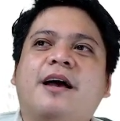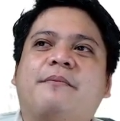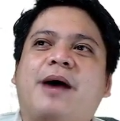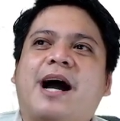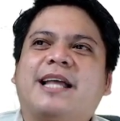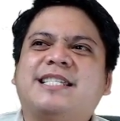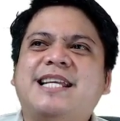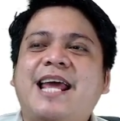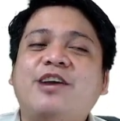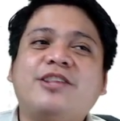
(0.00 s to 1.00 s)
Bakit?
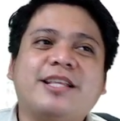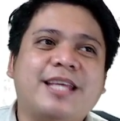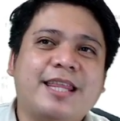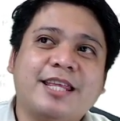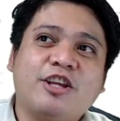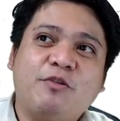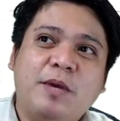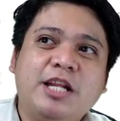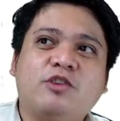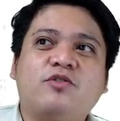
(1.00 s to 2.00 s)
Sila yung
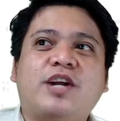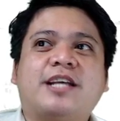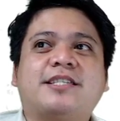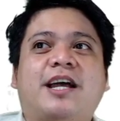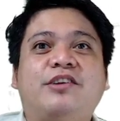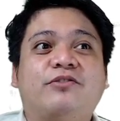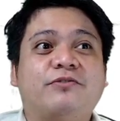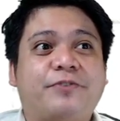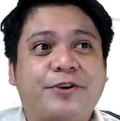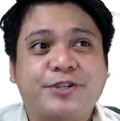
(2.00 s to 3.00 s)
nagde-determine kung nasaan yung
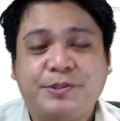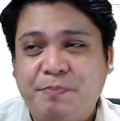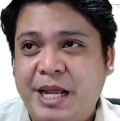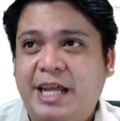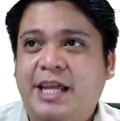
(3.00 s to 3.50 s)
force P.